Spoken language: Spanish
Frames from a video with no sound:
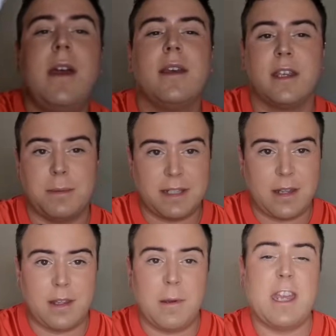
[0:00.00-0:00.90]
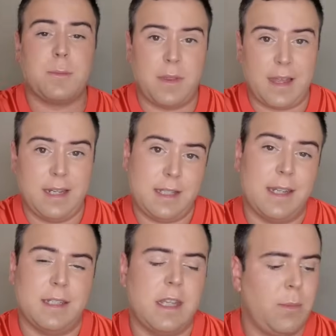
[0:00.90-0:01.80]
que es bastante especialista en
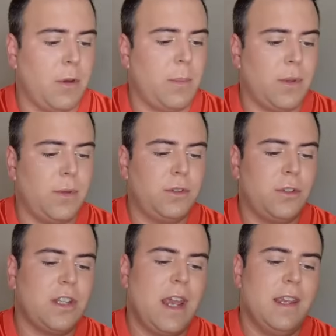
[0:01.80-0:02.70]
este tipo de productos,